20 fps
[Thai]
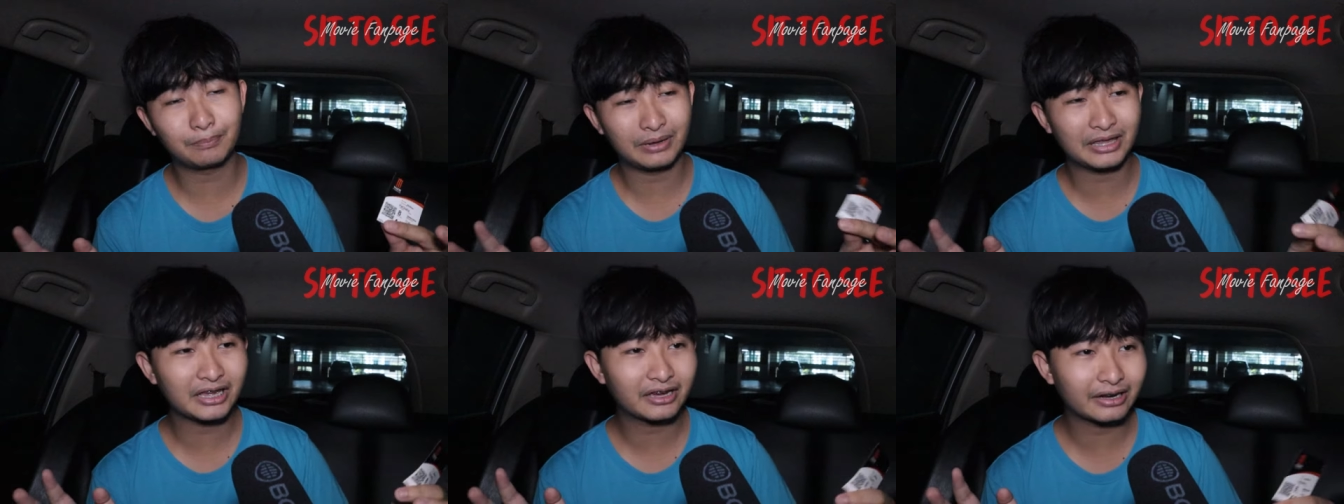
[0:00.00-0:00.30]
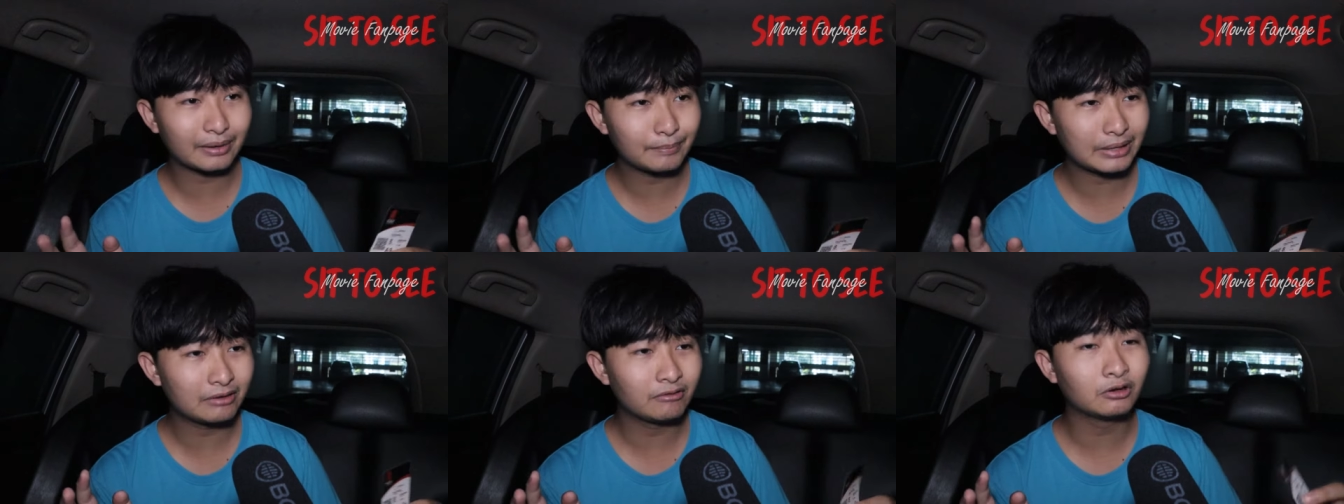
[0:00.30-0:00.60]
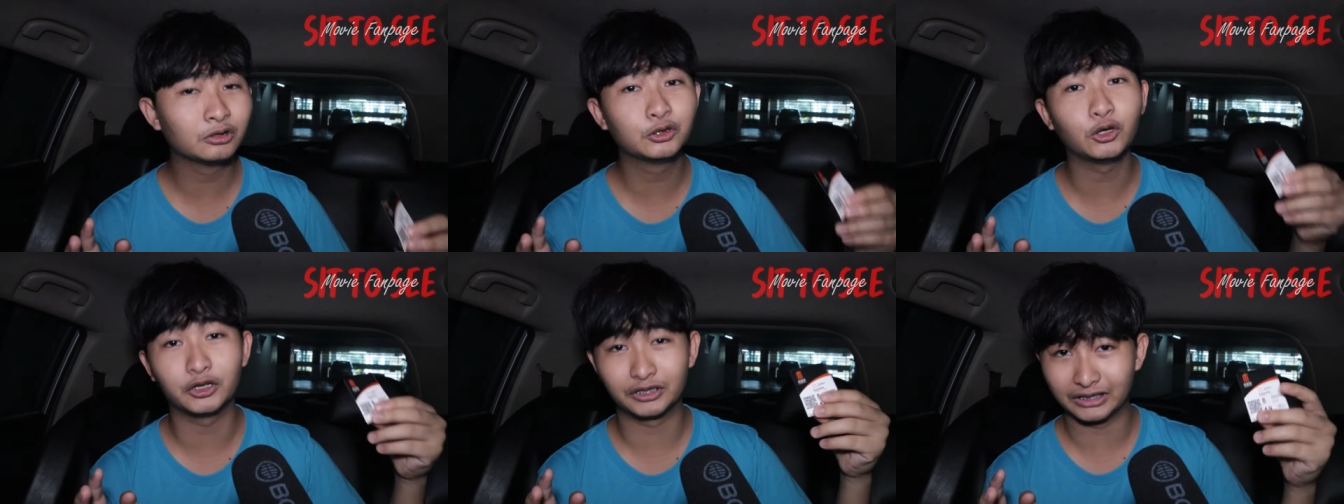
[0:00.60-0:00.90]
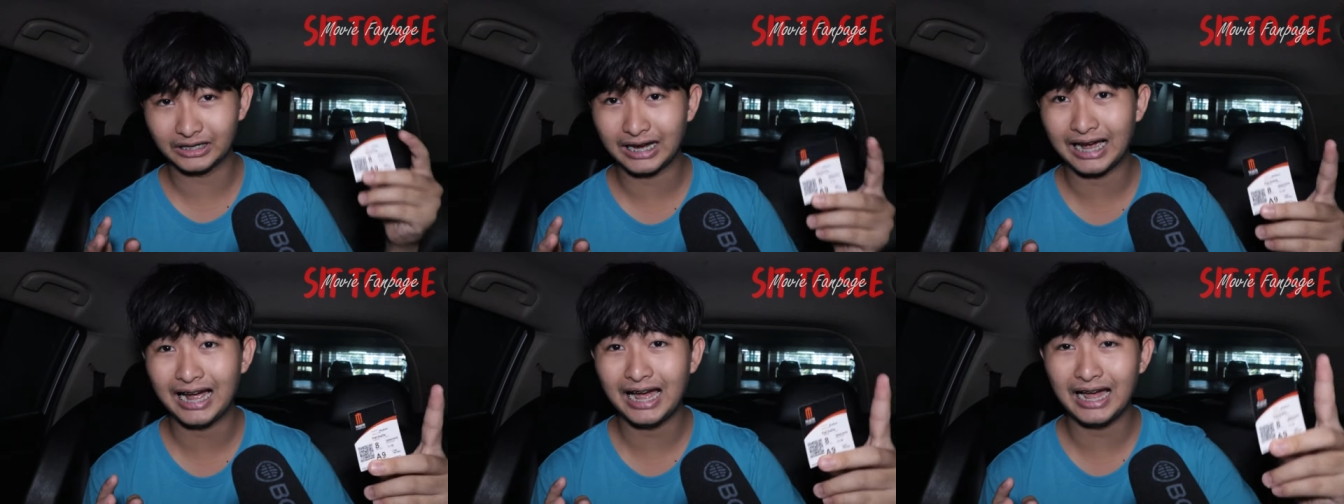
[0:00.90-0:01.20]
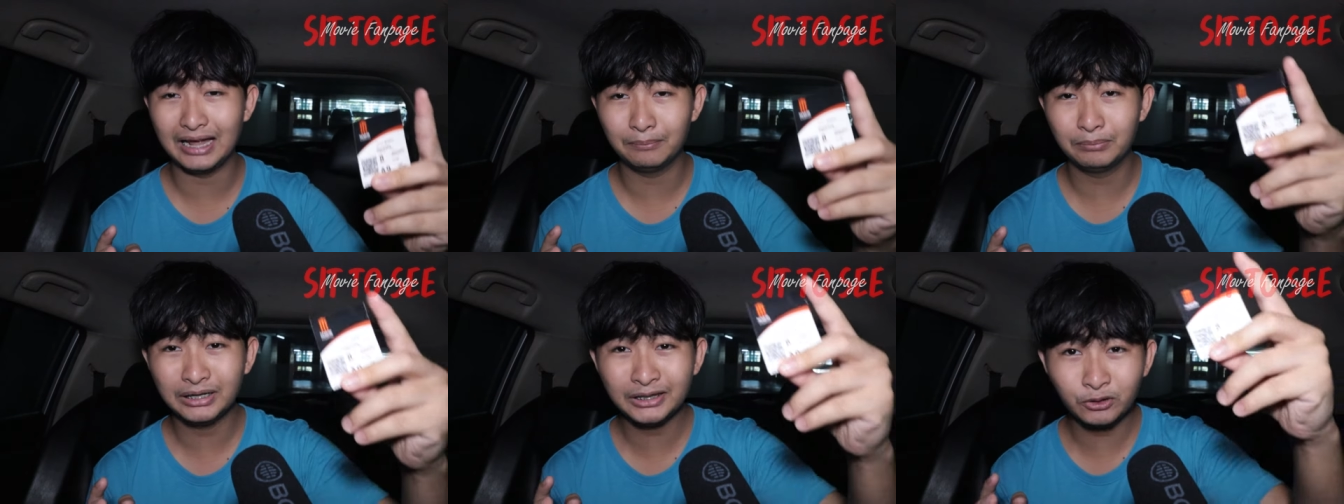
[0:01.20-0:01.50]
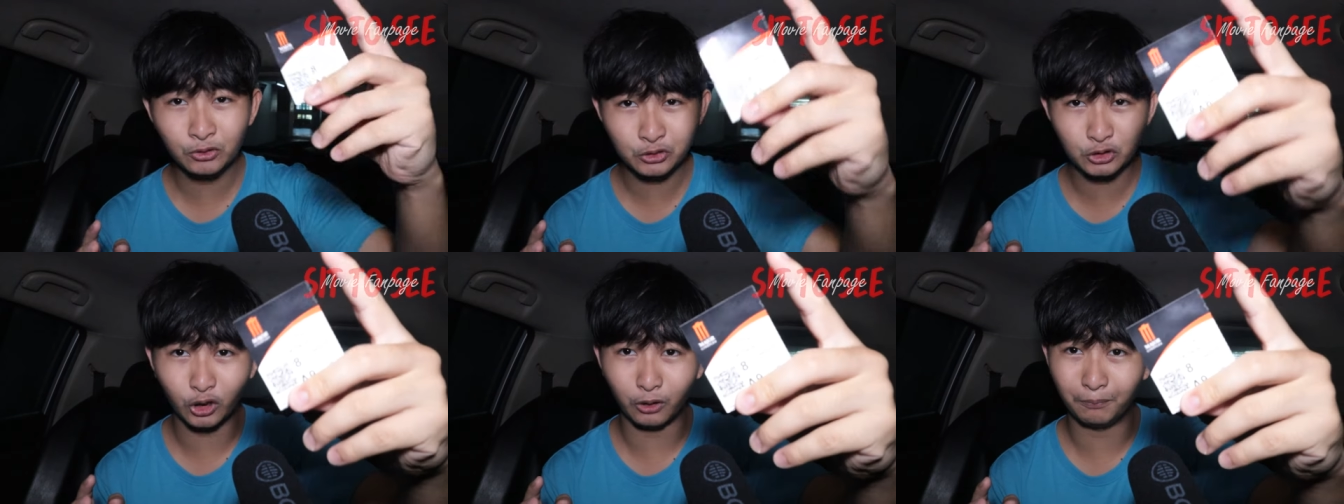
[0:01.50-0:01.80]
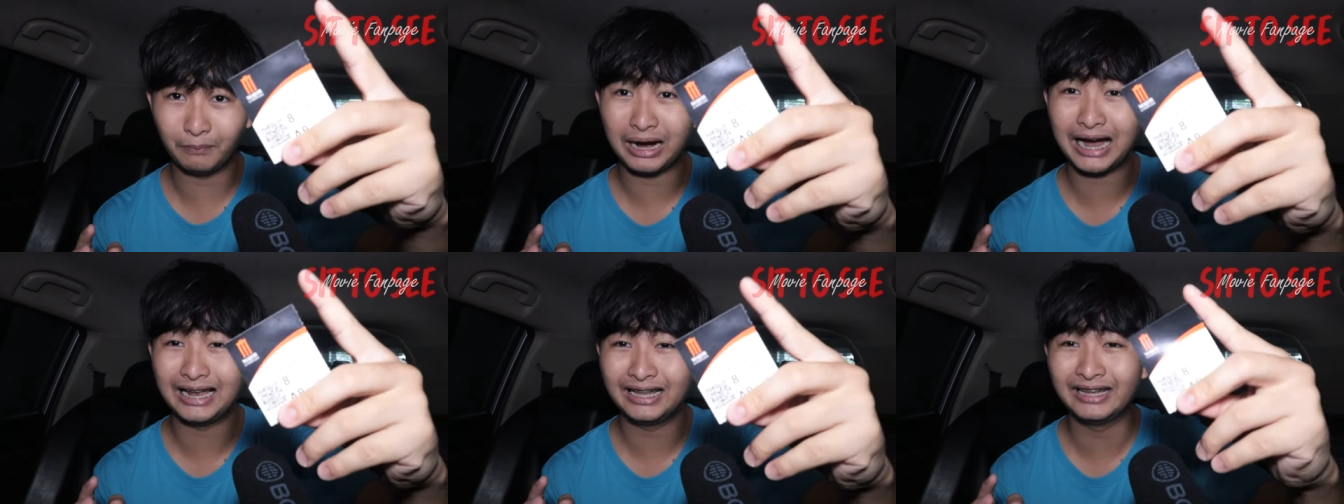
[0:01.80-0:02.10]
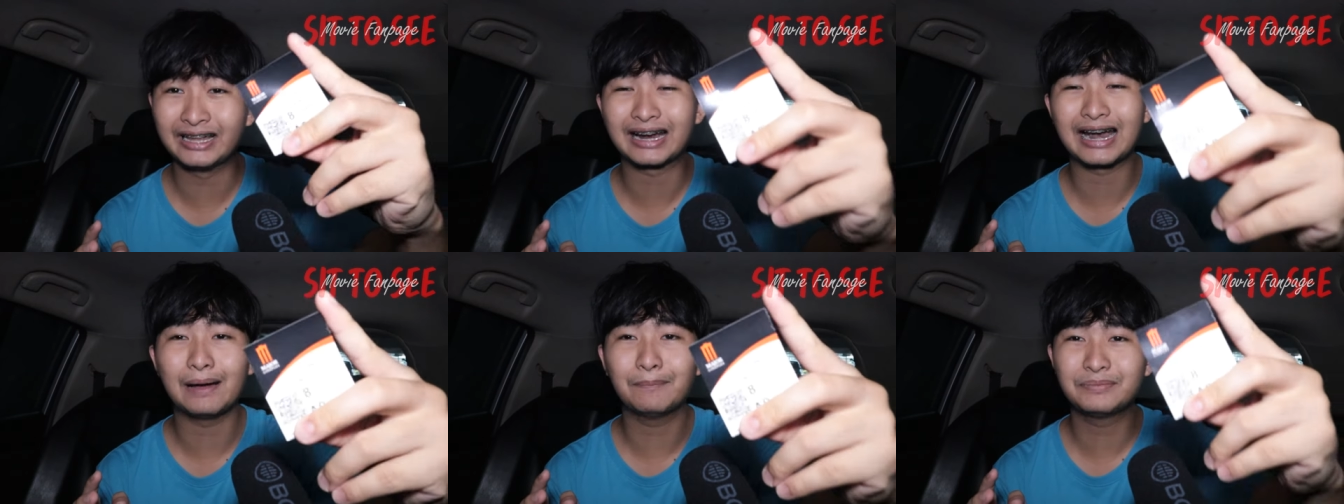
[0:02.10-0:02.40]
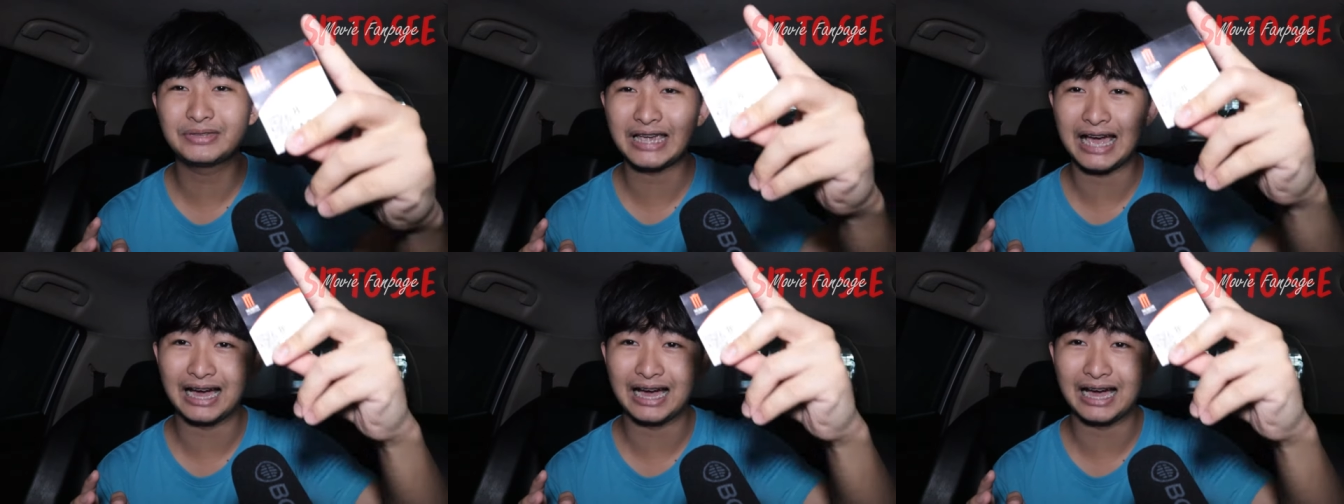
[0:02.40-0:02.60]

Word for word: จะเป็นคลิปรีวิวสดนะฮะ เพิ่งดูจบมาเลยครับ